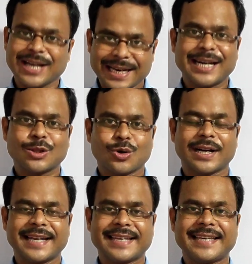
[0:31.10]
চালের
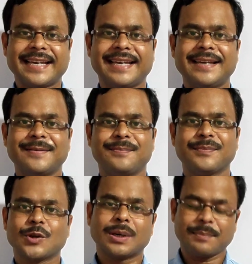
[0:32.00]
দোকানে গিয়ে
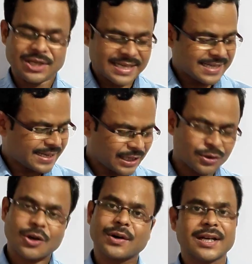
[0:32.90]
তোমার বিশেষ এক
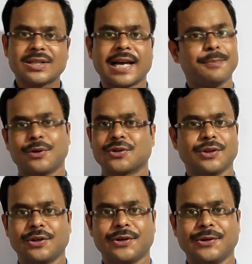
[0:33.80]
ধরনের চাল
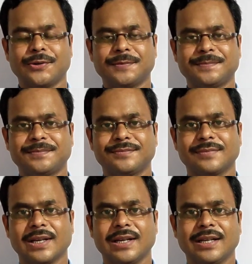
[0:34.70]
পছন্দ হলো
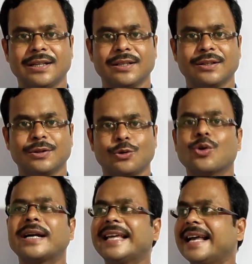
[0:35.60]

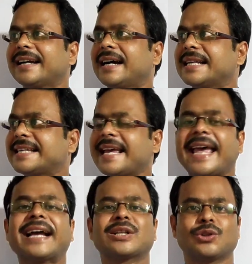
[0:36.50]
দোকানে লেখা আছে
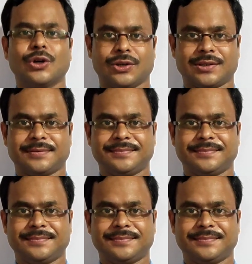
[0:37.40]
এক দর